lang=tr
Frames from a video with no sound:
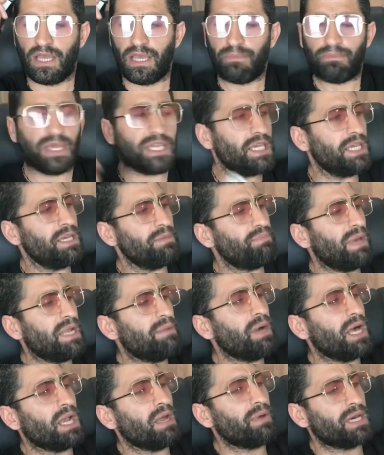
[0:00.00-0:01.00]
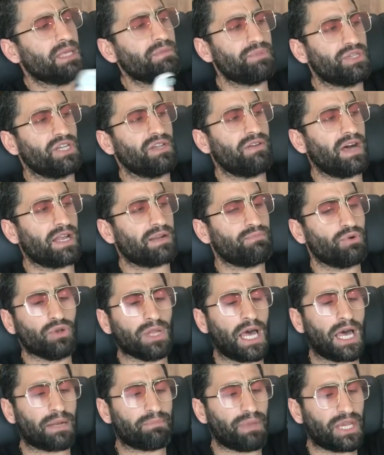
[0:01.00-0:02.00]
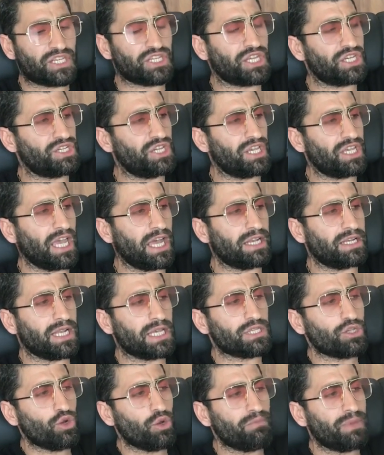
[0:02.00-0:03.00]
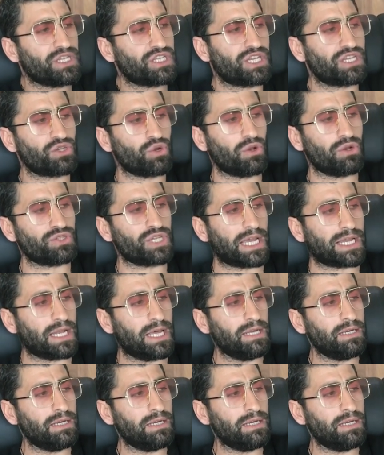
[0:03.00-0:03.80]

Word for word: Peki benim anlamadığım bir şey var. Bunlar 5 kişiyken nasıl 15 kişi olacaklar?